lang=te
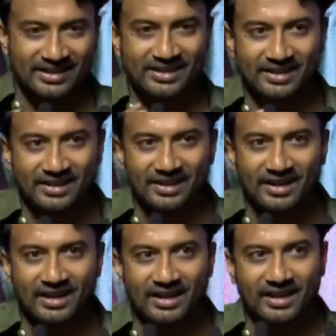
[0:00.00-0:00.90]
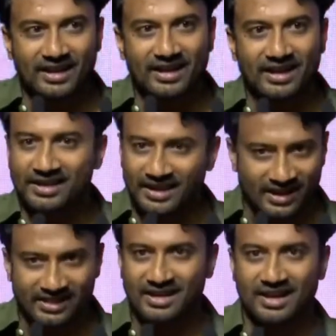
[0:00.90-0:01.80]
అంటే అనే
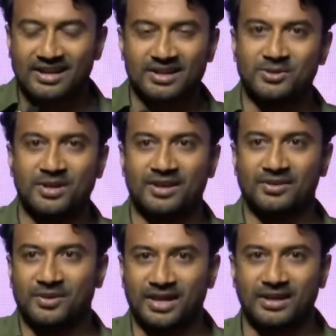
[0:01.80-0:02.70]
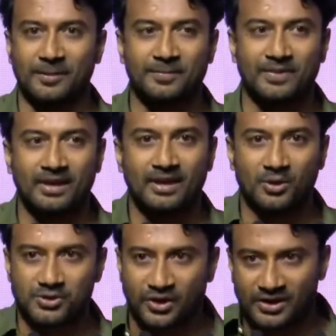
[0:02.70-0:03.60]
నాకు అర్థం కావట్లేదు అన్నాను కథ
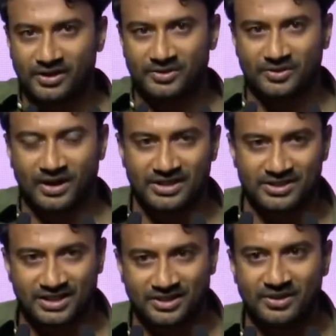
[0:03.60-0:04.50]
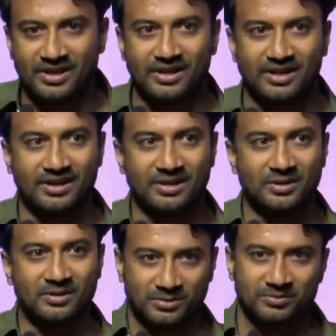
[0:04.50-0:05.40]
ఓ సారీ నేను రాజా అని ఏమైనా
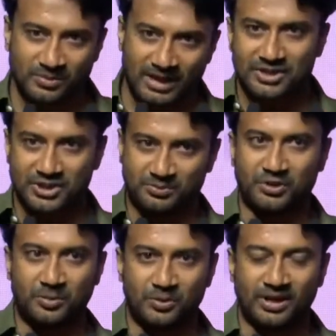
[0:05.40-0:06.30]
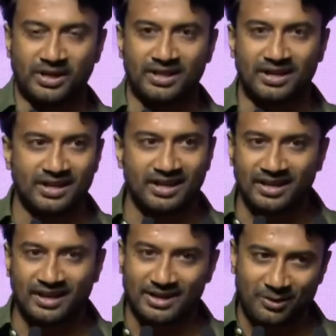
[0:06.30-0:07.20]
రాజా చెప్తాడు పోని కదా
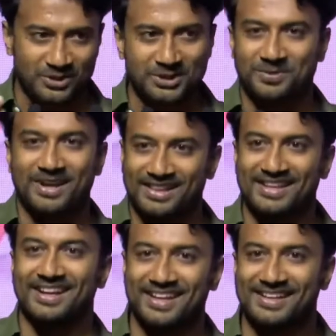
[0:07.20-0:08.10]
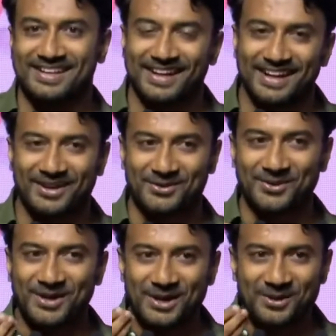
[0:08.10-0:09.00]
అంటే నాకు ఎవరు చెప్పినా అర్థం కాదని
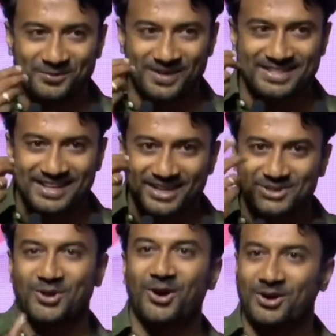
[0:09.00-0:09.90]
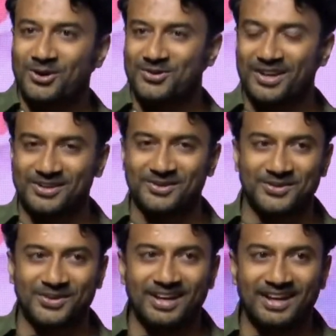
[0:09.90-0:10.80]
నాకు బేసికలీ షాక్లో
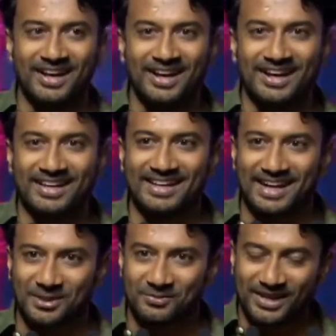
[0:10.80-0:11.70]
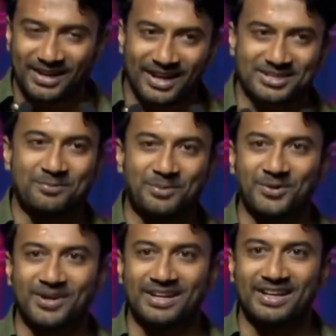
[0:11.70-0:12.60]
ఉన్నాను ఈ కథ మీరు నాకు
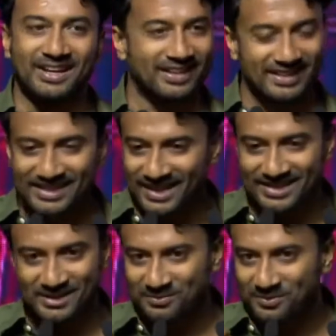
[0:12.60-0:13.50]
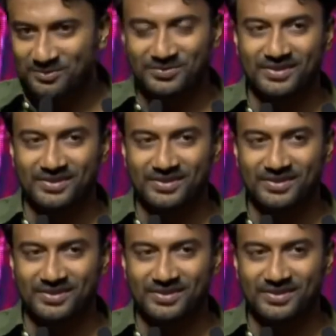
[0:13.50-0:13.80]
చెప్పడం ఏంటి అన్నది అసలు